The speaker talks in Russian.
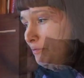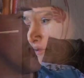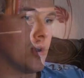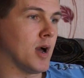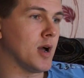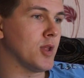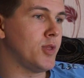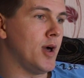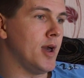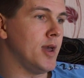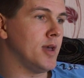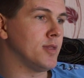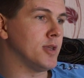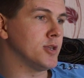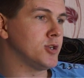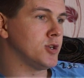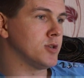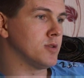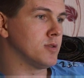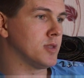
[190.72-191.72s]
Когда я
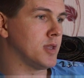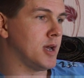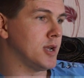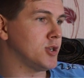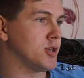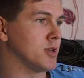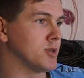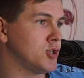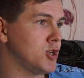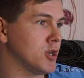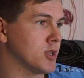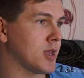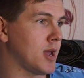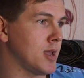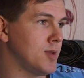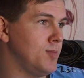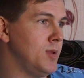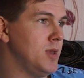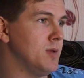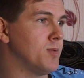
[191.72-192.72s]
нач начал
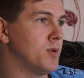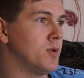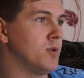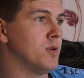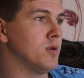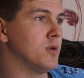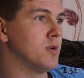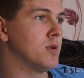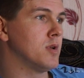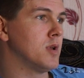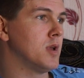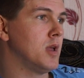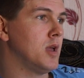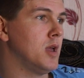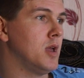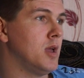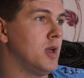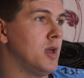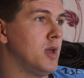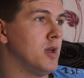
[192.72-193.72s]
читать Библию,
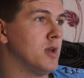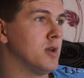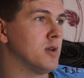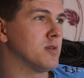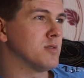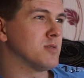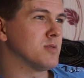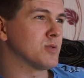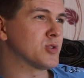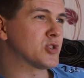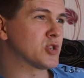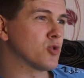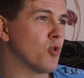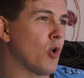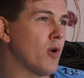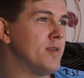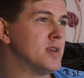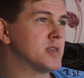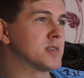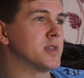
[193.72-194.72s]

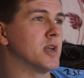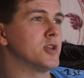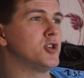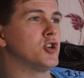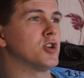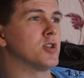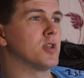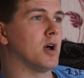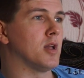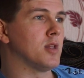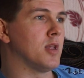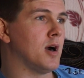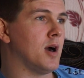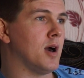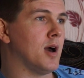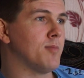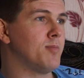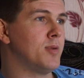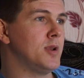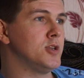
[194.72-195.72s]
совесть начинала
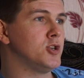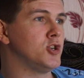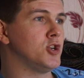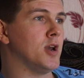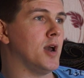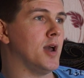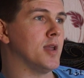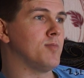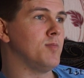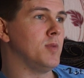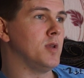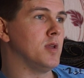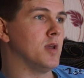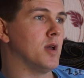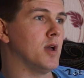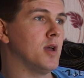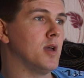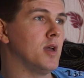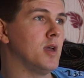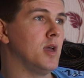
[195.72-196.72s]
обличать
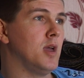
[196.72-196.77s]
меня.